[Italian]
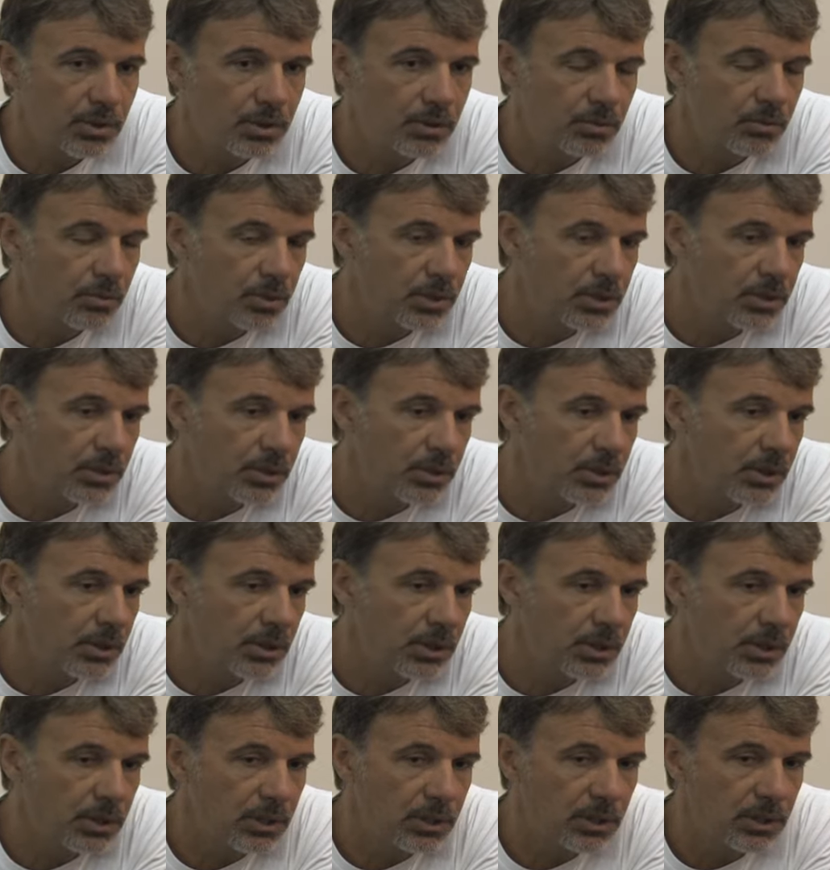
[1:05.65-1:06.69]
in
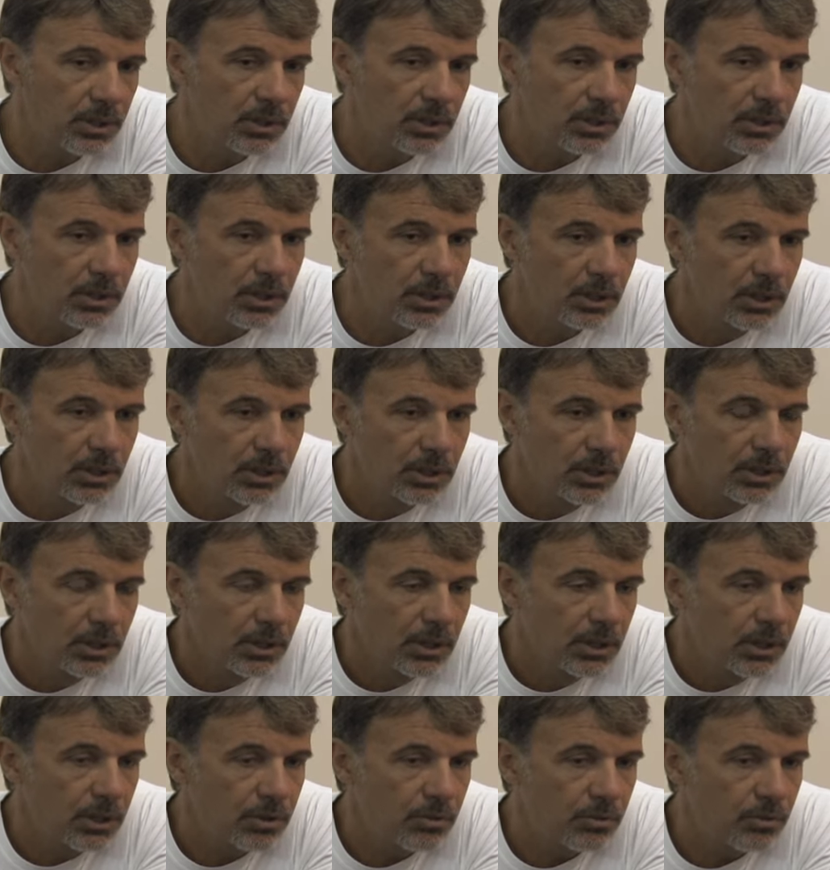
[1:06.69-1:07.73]
questi
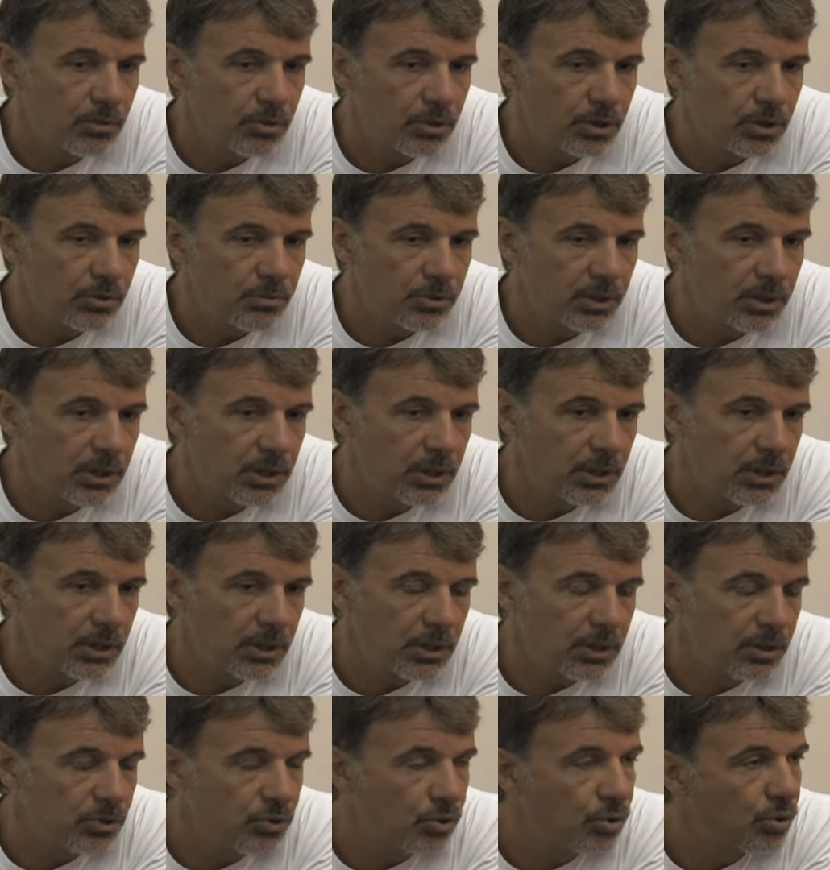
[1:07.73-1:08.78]

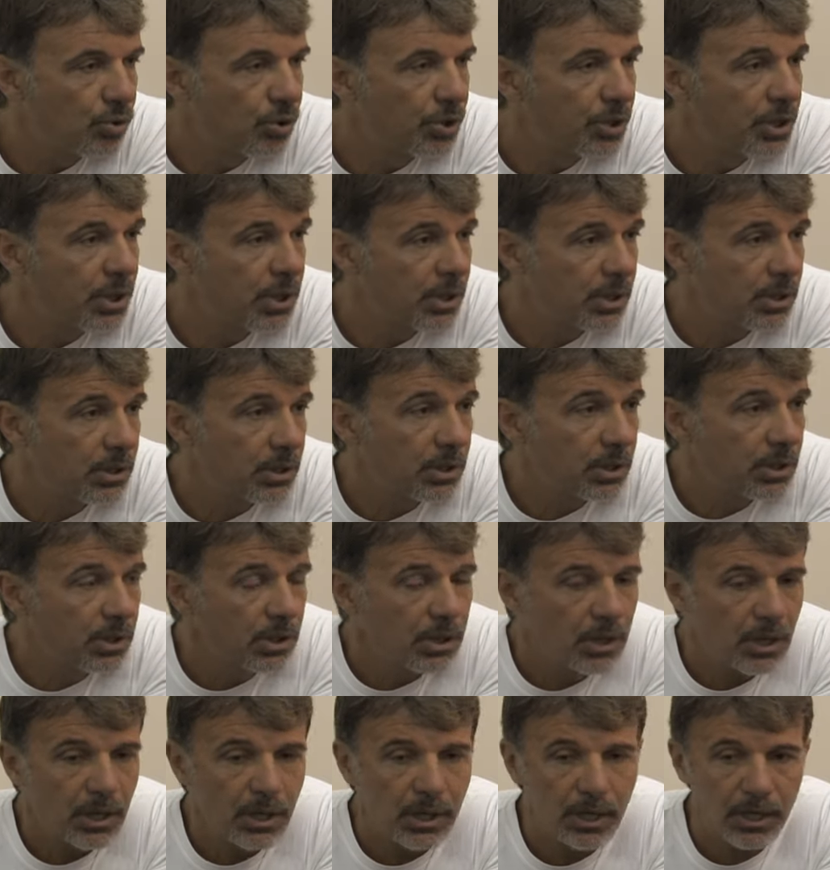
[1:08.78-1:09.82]
ultimi giorni
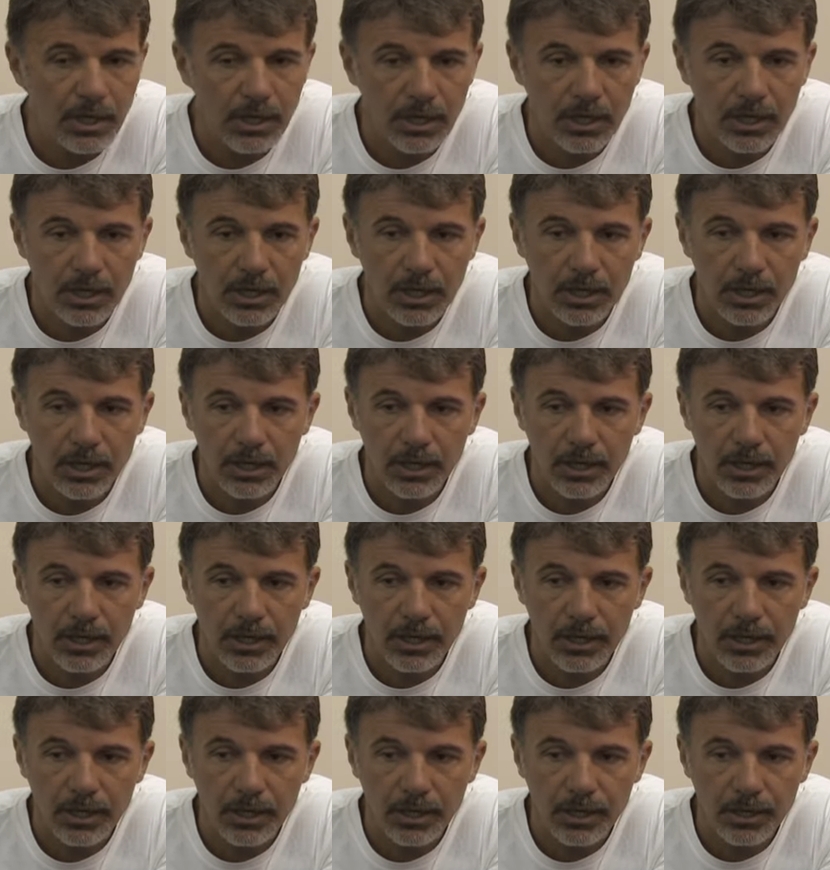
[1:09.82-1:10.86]

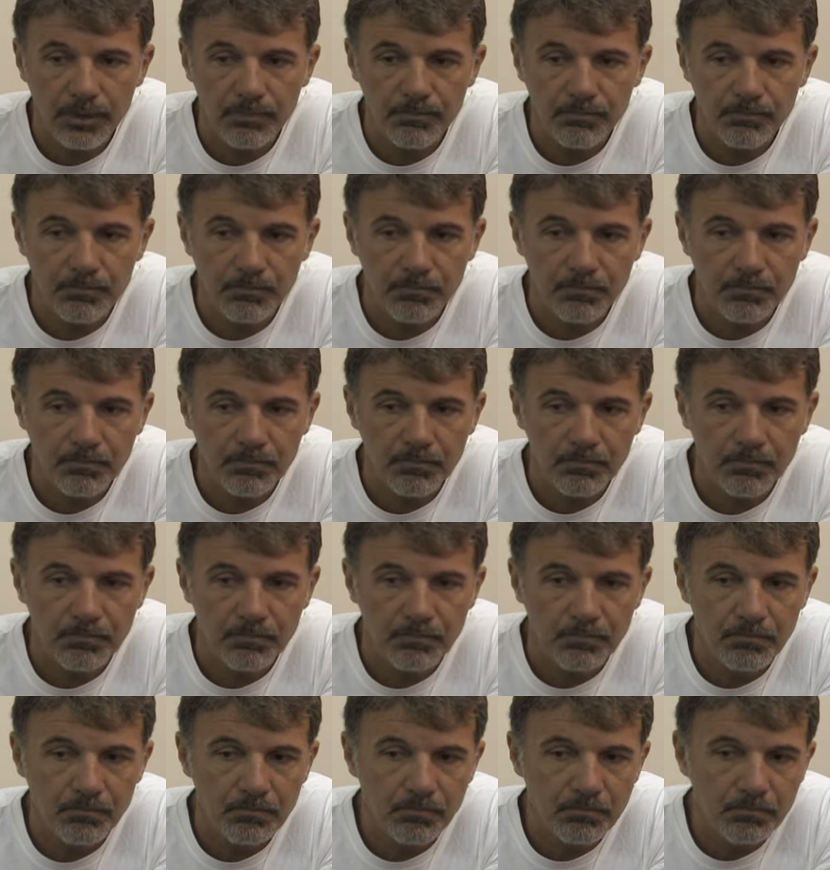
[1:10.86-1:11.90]
e
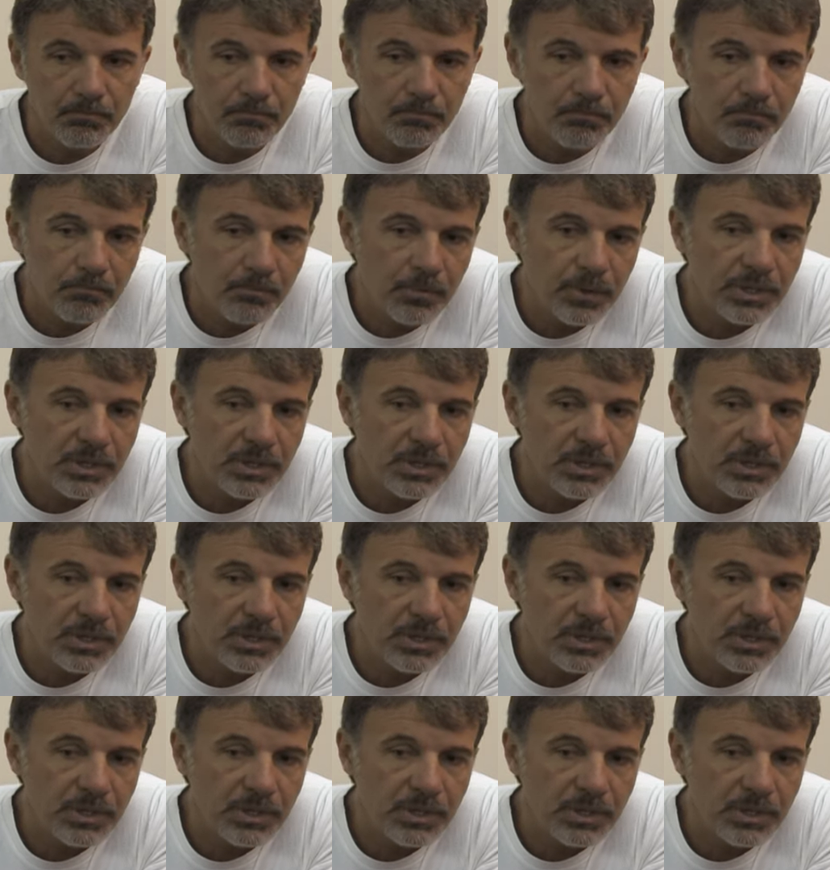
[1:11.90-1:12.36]
mm,